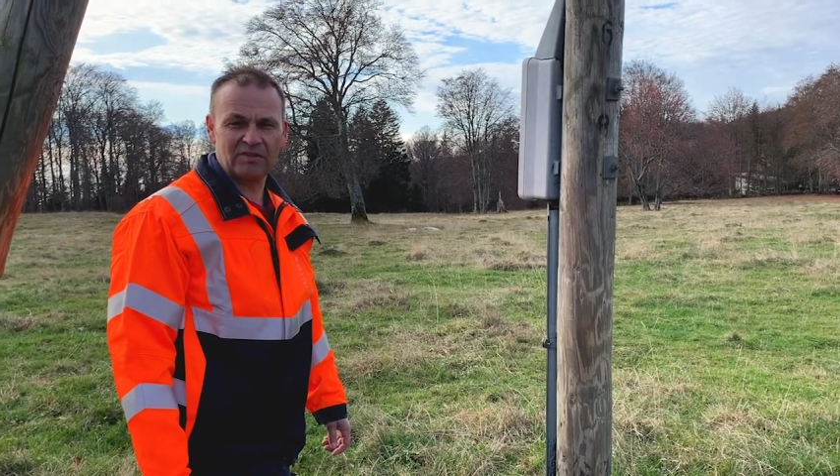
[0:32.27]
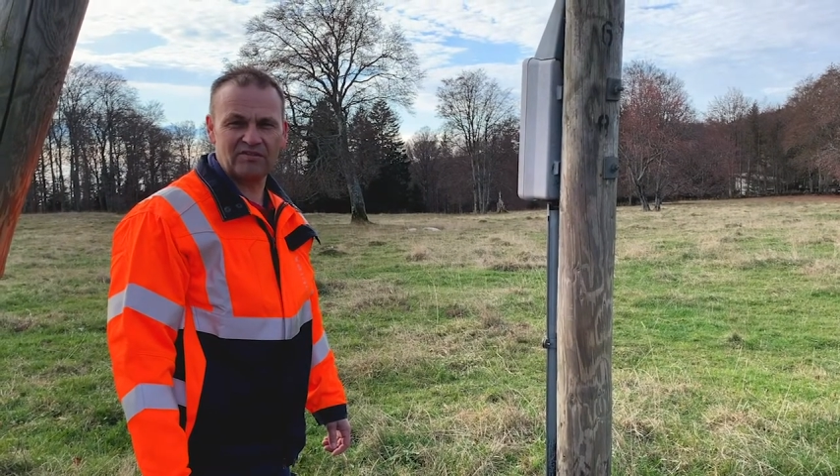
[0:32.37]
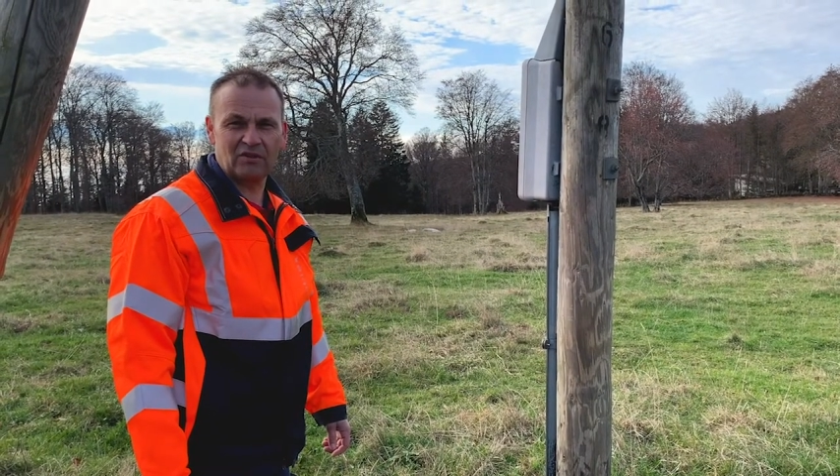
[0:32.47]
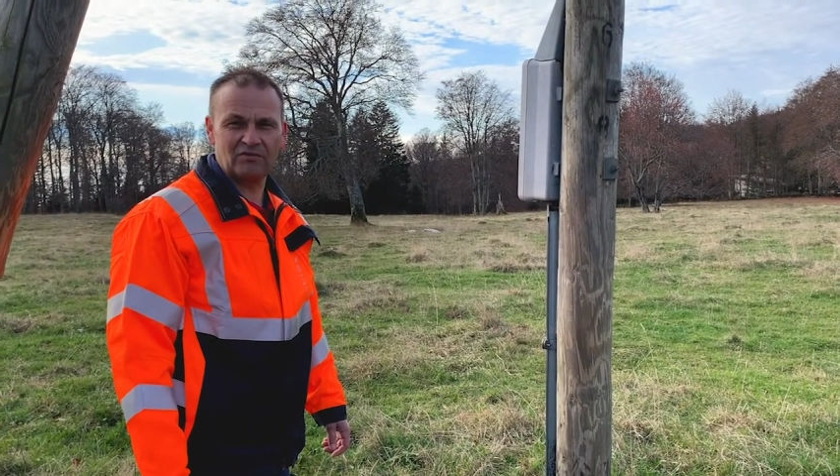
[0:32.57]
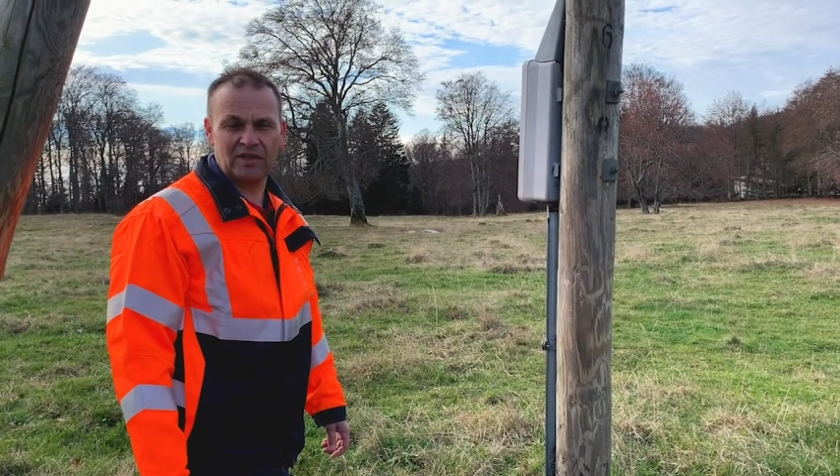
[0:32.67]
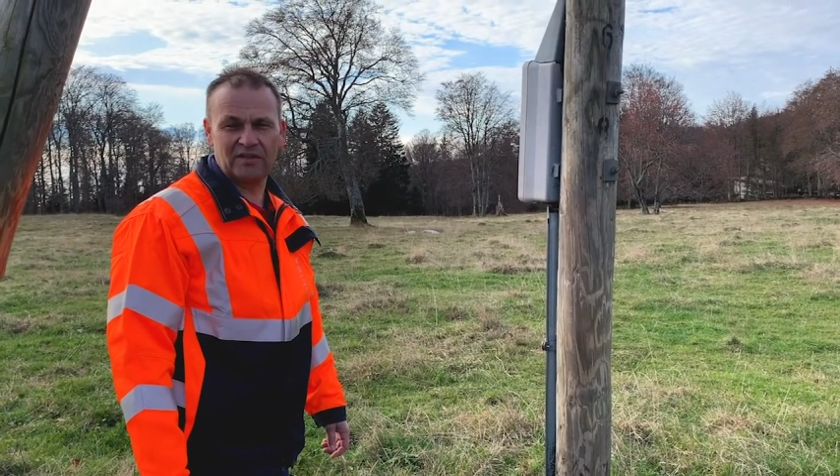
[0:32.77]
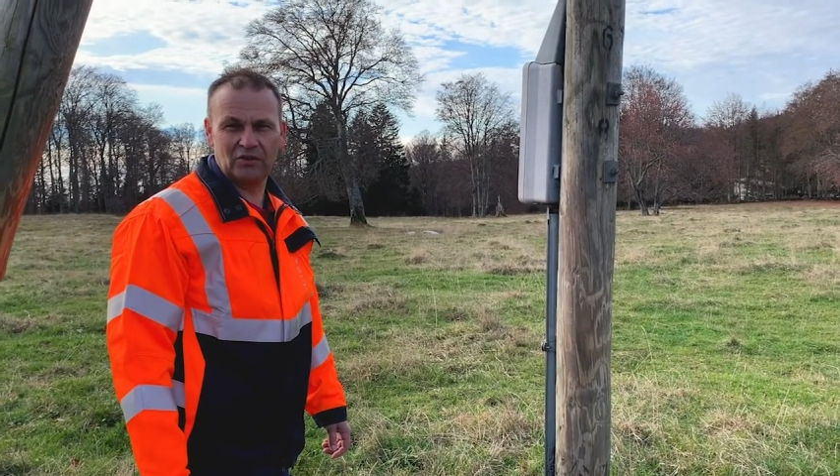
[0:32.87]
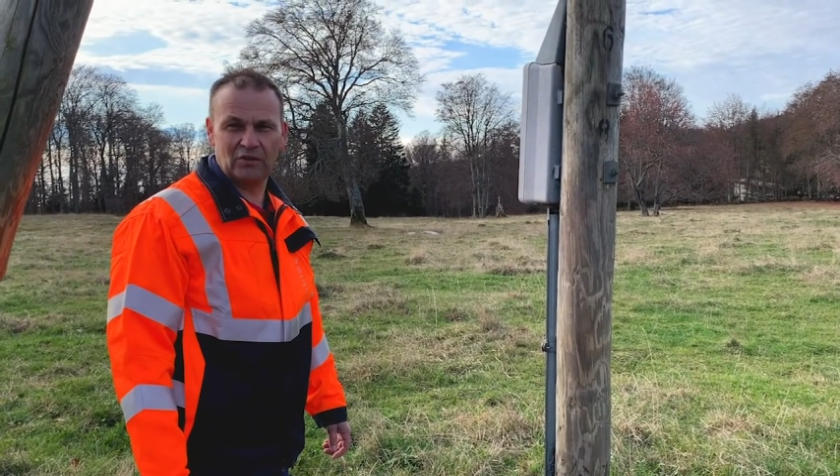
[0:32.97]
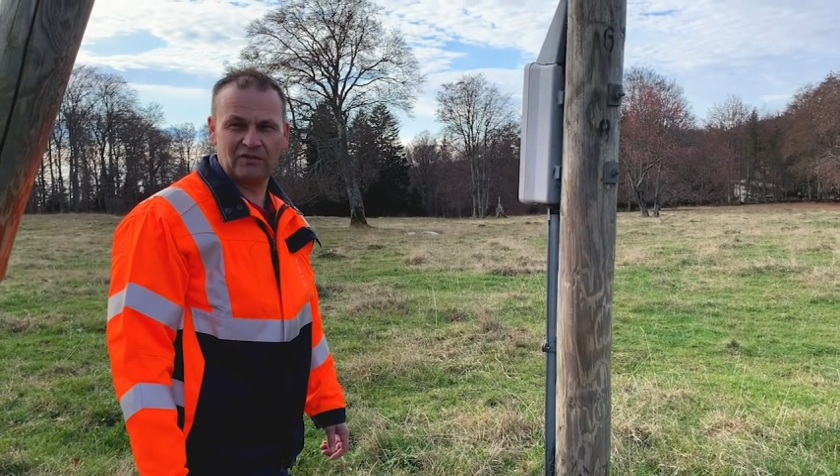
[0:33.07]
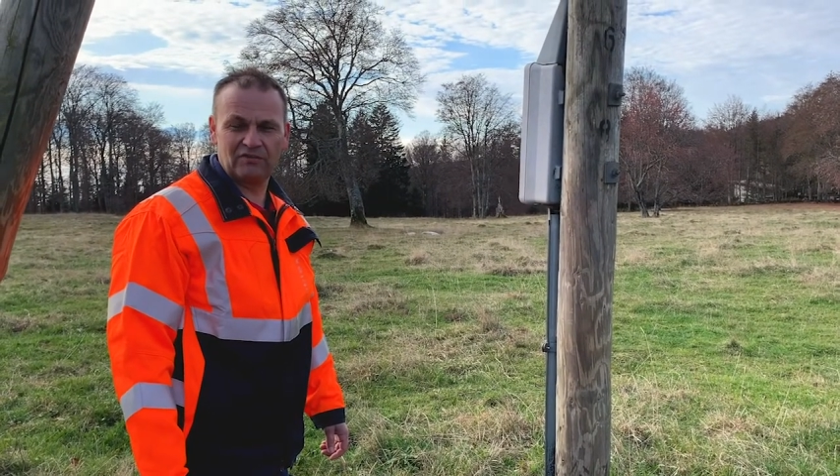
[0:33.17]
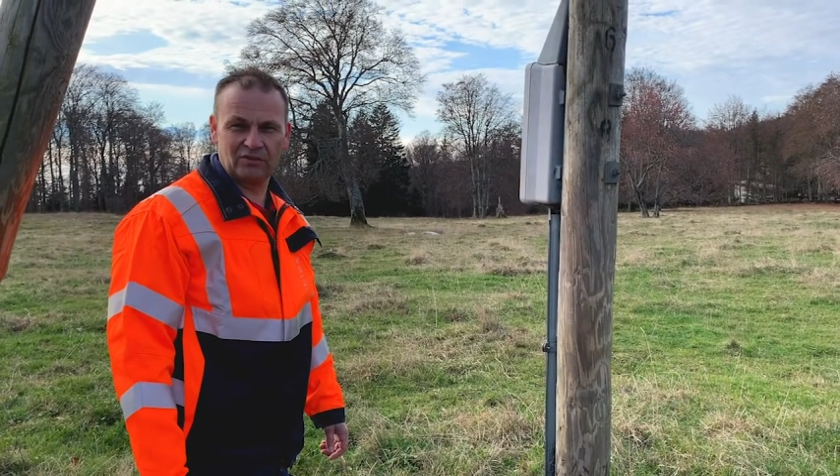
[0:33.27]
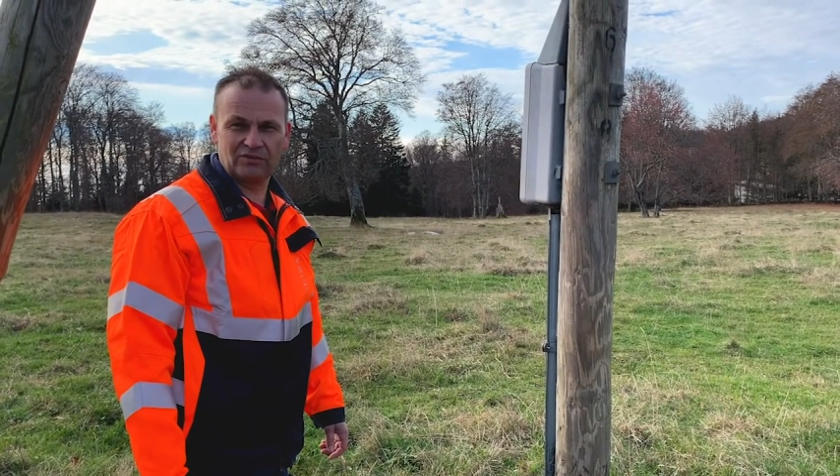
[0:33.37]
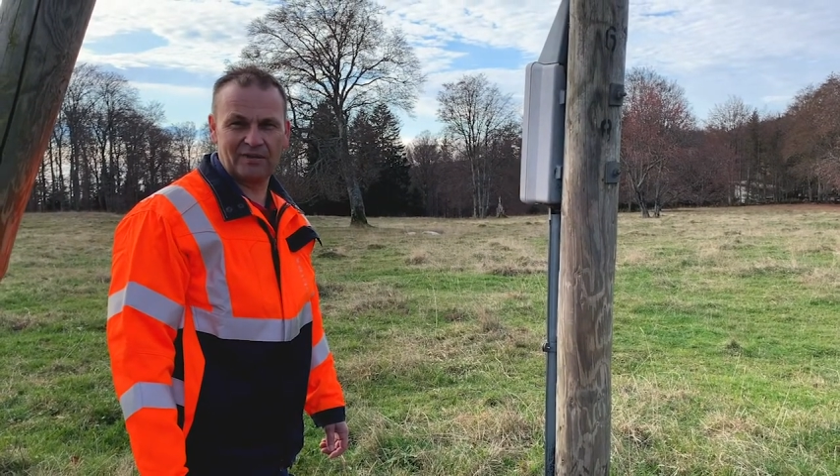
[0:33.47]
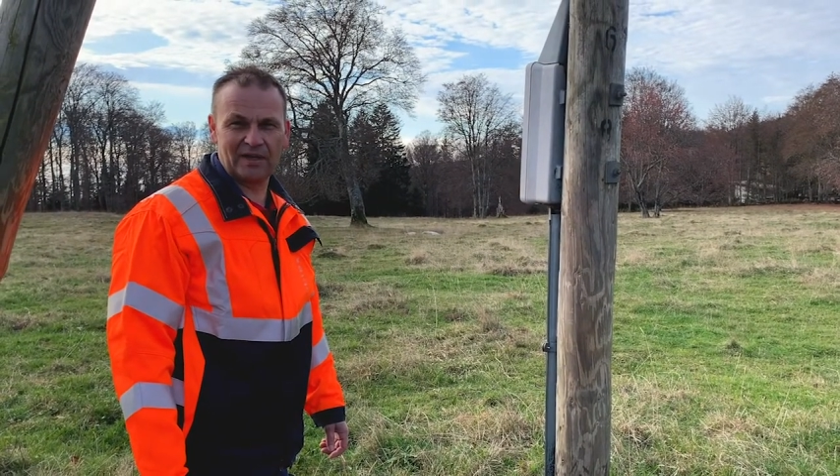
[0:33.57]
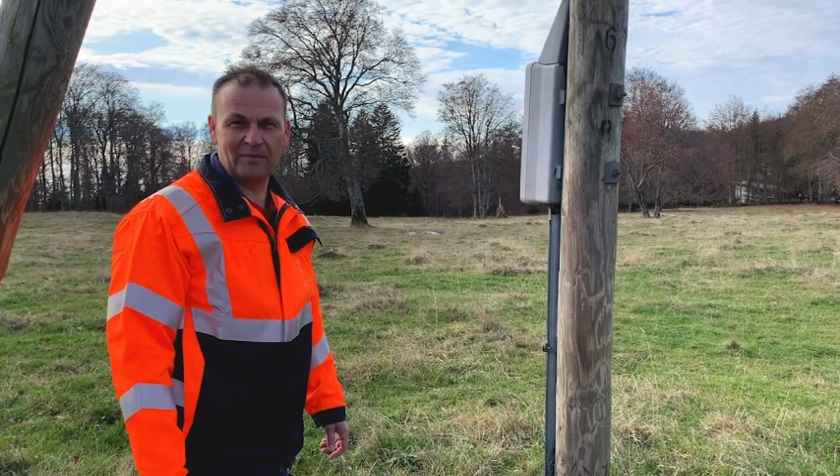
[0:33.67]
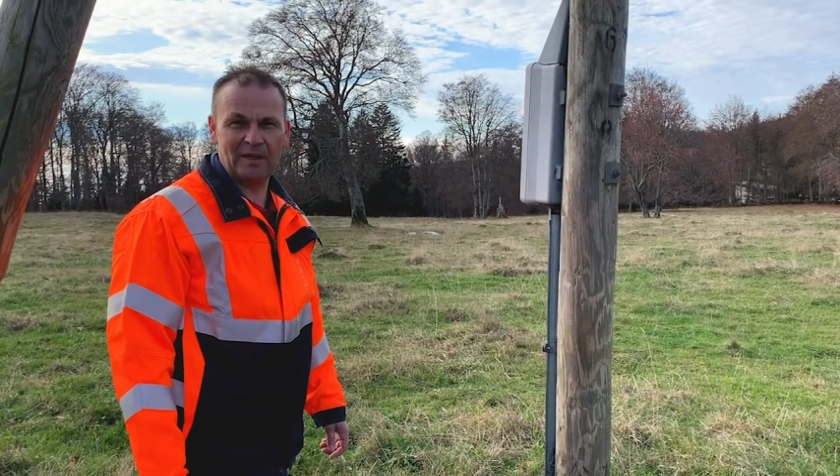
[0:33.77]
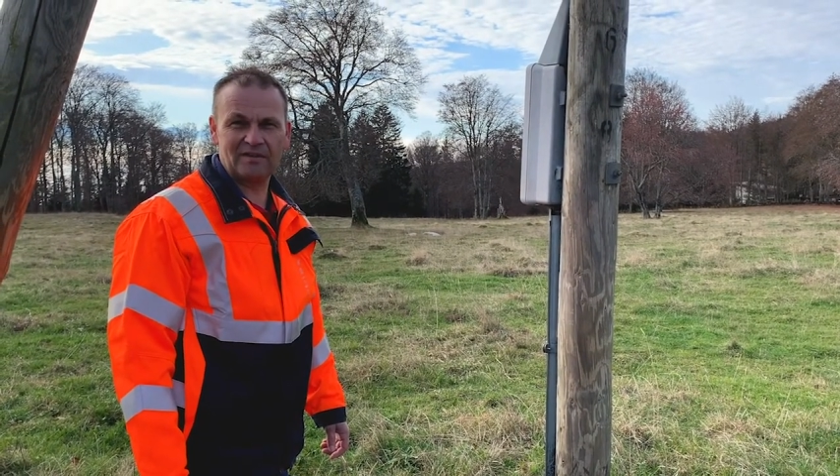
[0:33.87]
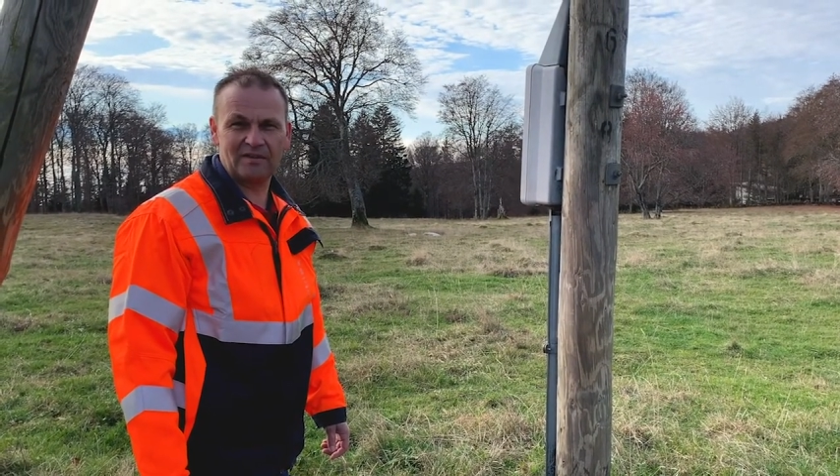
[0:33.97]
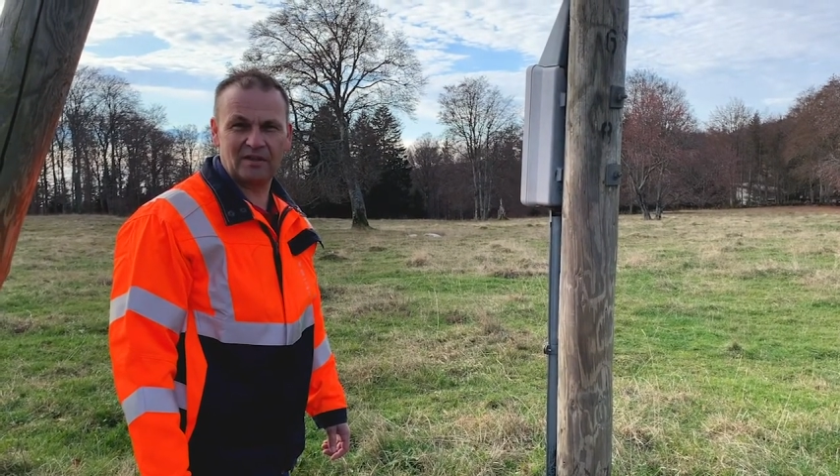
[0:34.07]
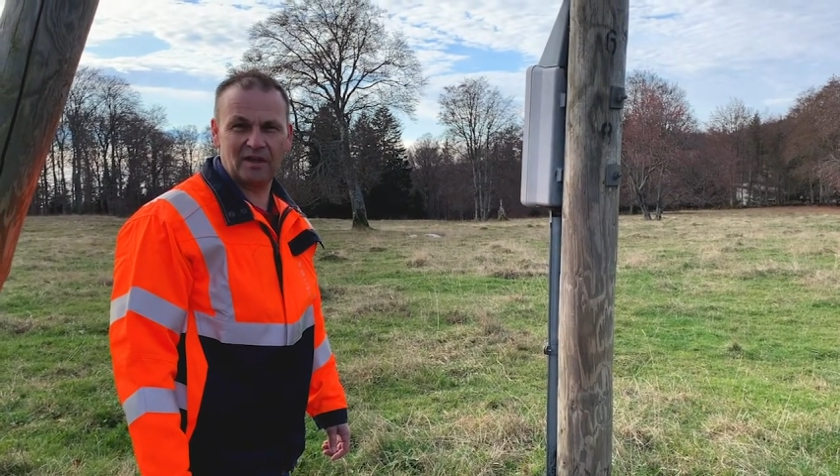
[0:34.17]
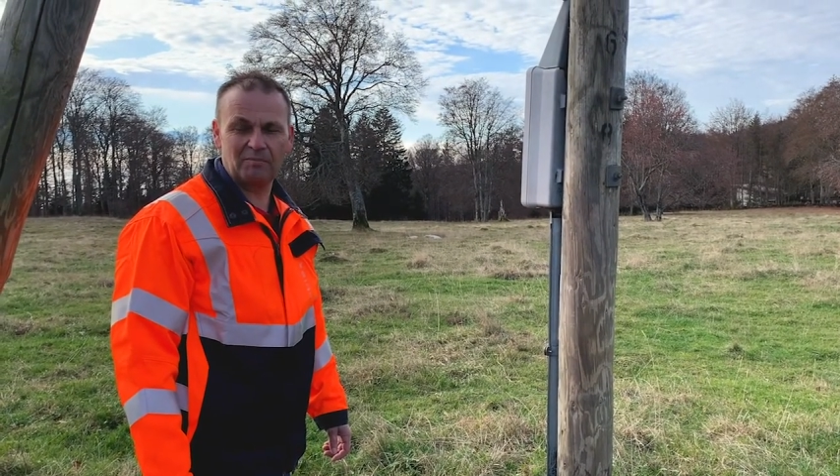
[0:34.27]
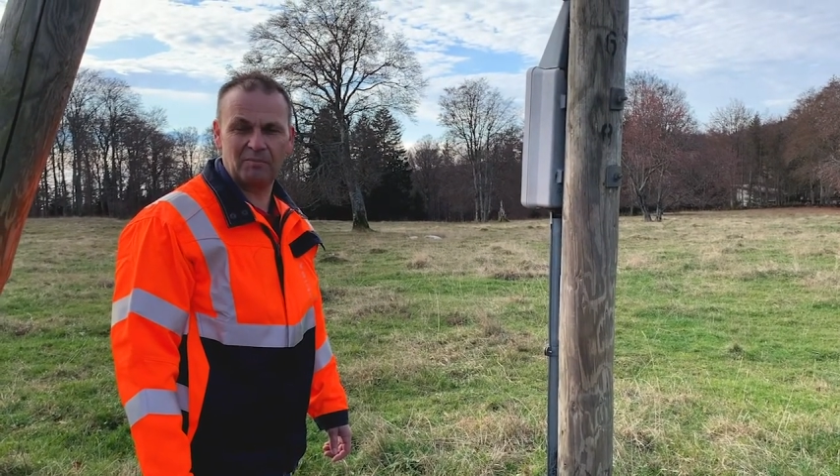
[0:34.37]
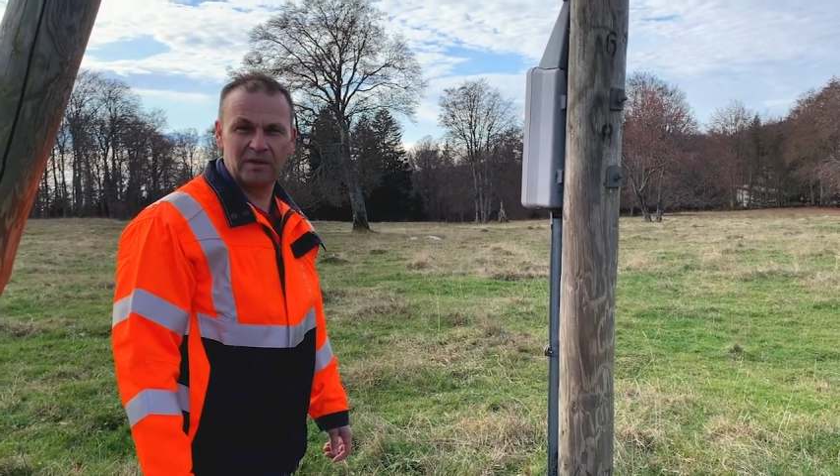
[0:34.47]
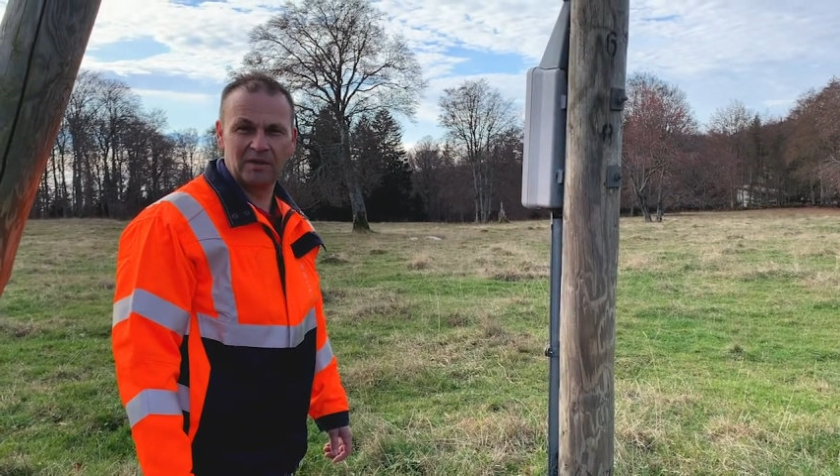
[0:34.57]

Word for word: bis auf eine Höhe von 2 Meter ab.